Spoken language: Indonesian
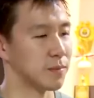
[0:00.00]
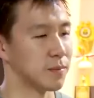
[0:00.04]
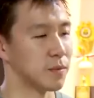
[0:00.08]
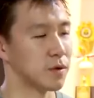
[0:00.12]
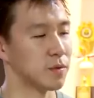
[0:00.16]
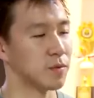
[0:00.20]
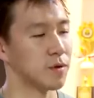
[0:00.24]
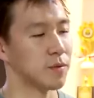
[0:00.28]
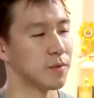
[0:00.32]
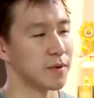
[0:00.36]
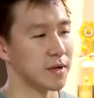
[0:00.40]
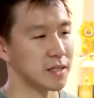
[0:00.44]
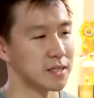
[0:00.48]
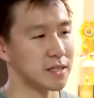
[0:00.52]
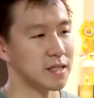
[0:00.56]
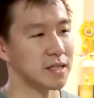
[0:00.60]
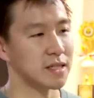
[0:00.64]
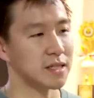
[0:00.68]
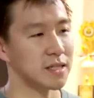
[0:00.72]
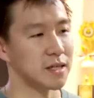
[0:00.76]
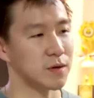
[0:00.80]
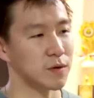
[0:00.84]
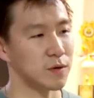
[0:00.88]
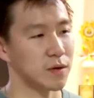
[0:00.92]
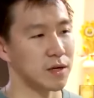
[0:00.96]
belum operasi
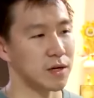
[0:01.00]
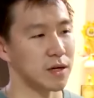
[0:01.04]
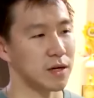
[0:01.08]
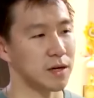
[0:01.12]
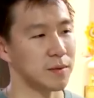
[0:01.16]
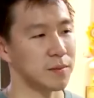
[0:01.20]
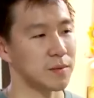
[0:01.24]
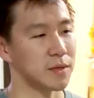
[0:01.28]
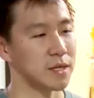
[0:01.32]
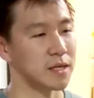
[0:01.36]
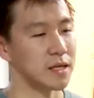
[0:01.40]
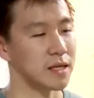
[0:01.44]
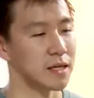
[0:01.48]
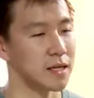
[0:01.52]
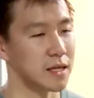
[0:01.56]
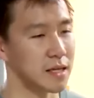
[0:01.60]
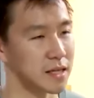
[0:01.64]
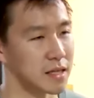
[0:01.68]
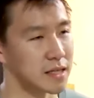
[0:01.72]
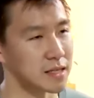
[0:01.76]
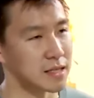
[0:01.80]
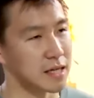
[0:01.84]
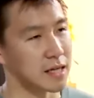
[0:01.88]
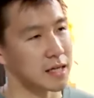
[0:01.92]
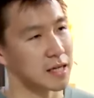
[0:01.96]
kita udah
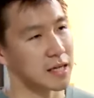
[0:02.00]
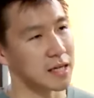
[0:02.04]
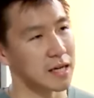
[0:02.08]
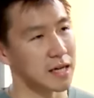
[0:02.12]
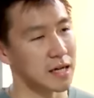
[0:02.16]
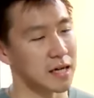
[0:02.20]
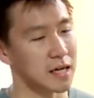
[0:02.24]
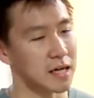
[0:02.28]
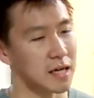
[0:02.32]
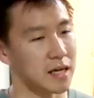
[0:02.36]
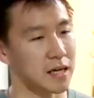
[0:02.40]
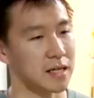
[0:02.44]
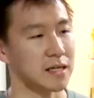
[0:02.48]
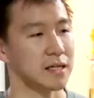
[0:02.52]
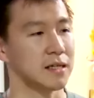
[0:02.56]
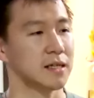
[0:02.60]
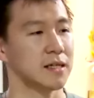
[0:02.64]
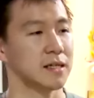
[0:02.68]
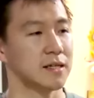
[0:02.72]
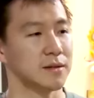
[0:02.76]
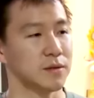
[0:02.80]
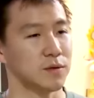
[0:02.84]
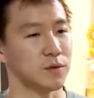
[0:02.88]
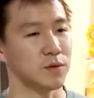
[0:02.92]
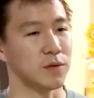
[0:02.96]
mikirin saya
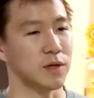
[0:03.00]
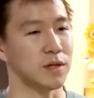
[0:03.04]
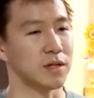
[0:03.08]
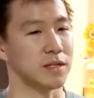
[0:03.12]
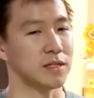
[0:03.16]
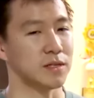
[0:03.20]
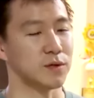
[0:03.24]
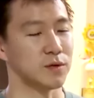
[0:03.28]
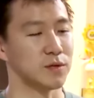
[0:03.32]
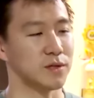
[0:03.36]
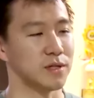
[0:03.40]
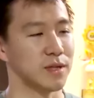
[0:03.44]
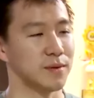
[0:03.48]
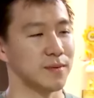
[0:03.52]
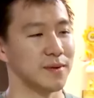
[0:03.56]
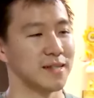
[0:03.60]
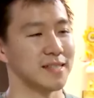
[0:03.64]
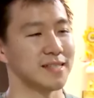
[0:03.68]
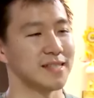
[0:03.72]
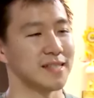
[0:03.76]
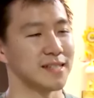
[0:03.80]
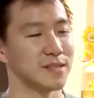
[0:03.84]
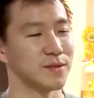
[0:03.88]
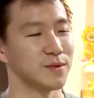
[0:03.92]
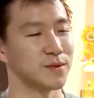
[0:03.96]
udah diskusi sama
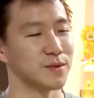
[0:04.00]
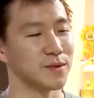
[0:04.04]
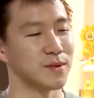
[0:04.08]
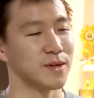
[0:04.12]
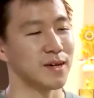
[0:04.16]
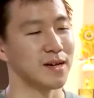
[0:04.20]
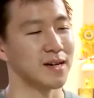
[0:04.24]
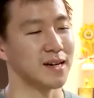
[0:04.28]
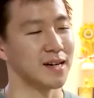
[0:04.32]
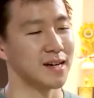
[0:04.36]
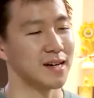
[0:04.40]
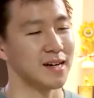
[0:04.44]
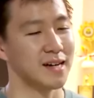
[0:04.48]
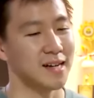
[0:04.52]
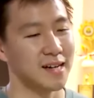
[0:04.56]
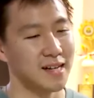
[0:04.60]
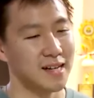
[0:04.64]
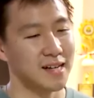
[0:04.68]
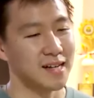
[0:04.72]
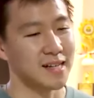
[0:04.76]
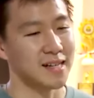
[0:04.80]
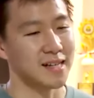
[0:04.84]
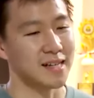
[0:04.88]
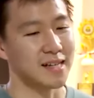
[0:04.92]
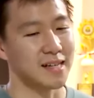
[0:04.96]
istri juga
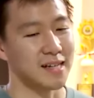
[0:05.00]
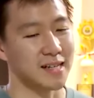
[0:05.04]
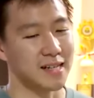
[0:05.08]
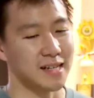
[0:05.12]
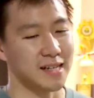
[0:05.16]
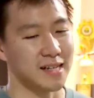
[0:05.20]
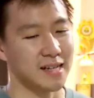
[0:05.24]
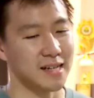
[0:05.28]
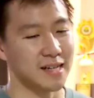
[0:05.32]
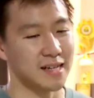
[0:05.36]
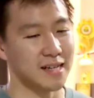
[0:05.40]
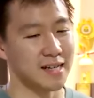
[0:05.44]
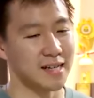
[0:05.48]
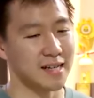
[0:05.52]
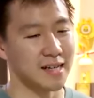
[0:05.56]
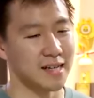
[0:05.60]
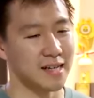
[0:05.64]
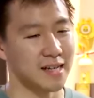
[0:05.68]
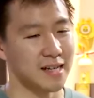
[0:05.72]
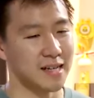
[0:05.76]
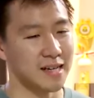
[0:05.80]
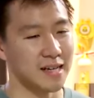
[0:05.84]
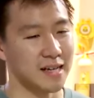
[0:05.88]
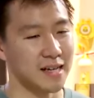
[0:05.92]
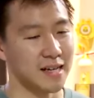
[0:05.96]
dan
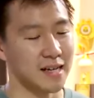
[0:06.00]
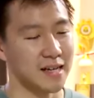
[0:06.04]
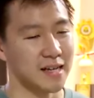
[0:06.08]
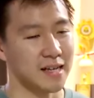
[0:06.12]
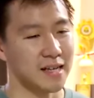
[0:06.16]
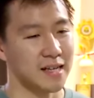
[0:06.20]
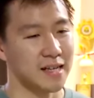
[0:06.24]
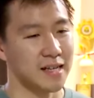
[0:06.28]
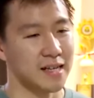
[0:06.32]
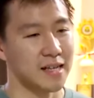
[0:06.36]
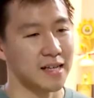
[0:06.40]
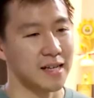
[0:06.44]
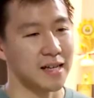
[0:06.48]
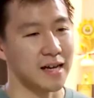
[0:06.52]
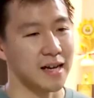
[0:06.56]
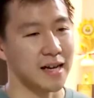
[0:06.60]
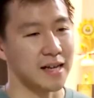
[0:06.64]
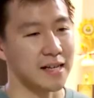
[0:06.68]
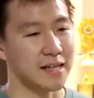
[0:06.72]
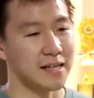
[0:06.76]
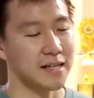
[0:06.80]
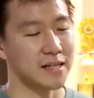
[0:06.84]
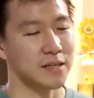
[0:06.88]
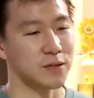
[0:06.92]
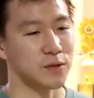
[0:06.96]
ya
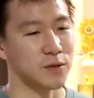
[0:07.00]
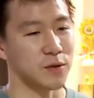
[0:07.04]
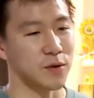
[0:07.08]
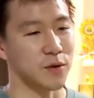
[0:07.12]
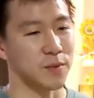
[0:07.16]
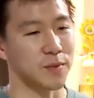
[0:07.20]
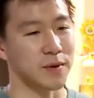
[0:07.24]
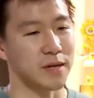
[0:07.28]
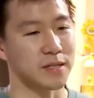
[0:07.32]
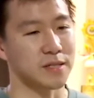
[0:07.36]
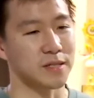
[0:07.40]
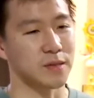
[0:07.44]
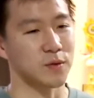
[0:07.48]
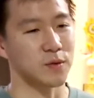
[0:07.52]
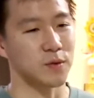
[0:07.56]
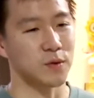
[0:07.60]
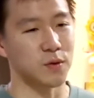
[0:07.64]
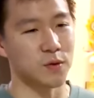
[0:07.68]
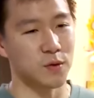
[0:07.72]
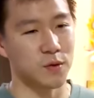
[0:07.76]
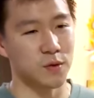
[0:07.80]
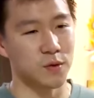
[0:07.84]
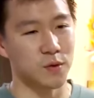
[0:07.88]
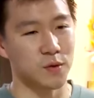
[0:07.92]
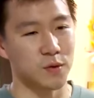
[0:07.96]
akhirnya disuruh operasi
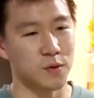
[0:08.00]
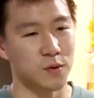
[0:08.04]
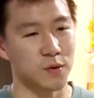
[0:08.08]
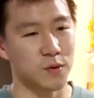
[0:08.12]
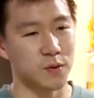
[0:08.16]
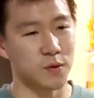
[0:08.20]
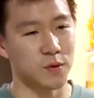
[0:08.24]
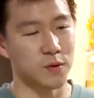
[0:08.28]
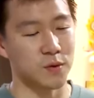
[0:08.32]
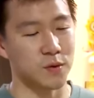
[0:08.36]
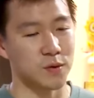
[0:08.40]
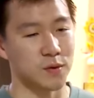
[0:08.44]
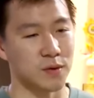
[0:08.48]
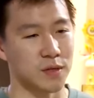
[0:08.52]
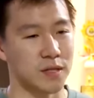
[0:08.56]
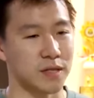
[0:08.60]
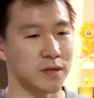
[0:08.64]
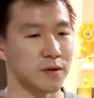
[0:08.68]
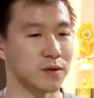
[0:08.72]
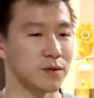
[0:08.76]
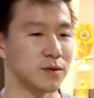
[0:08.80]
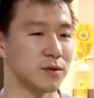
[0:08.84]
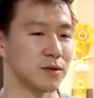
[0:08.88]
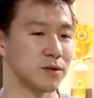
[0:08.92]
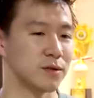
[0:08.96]
dulu
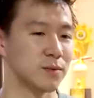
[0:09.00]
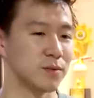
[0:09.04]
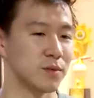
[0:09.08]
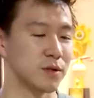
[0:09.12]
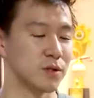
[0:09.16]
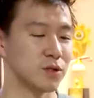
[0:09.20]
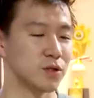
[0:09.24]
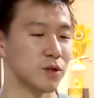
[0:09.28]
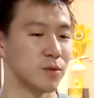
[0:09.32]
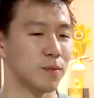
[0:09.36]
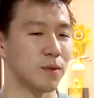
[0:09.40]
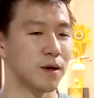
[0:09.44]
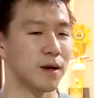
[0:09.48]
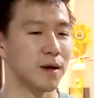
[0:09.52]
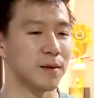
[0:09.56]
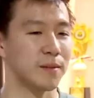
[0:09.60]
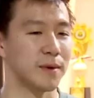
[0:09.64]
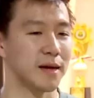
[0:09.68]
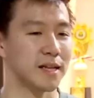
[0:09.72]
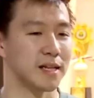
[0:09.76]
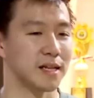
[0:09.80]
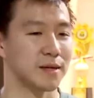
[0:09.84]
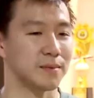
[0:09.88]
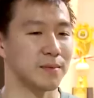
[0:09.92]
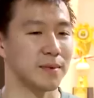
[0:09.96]
dan mencoba
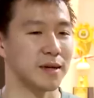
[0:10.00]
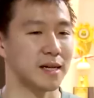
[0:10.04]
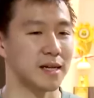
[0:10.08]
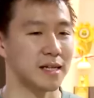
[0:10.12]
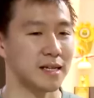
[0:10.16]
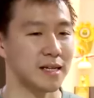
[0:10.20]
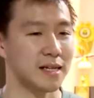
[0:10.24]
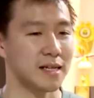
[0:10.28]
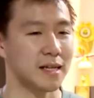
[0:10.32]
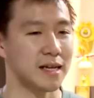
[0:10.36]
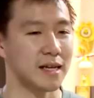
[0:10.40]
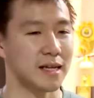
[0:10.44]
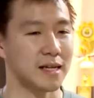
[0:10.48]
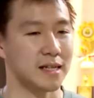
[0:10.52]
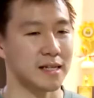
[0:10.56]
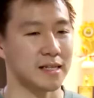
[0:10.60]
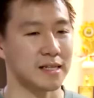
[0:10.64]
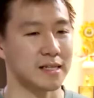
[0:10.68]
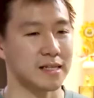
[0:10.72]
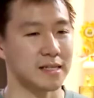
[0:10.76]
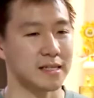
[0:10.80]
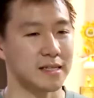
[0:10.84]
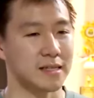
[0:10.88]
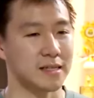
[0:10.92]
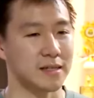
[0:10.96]
main kembali dan
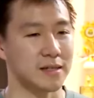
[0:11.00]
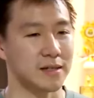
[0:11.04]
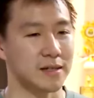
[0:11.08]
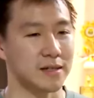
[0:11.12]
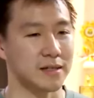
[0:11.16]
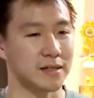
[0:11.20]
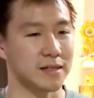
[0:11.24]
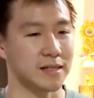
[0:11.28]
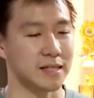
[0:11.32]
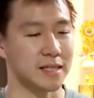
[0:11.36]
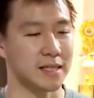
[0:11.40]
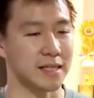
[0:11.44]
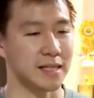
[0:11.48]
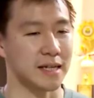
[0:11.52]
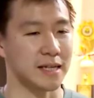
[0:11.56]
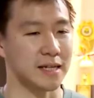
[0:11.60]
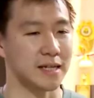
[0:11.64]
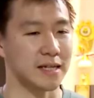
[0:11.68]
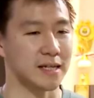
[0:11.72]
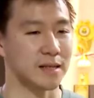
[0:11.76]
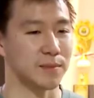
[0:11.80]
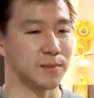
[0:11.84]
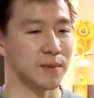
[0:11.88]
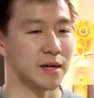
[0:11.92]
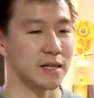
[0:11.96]
setelah
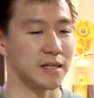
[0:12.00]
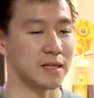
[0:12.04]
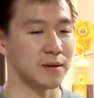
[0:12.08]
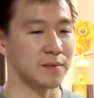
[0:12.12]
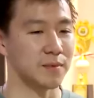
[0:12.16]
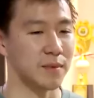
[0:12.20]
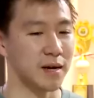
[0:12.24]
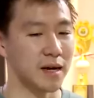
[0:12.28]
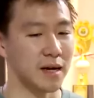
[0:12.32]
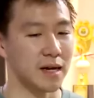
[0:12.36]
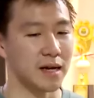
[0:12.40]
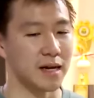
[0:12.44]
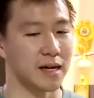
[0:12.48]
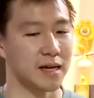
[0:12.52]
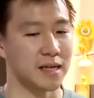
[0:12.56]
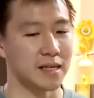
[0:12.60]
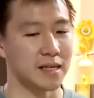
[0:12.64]
ditimbang-timbang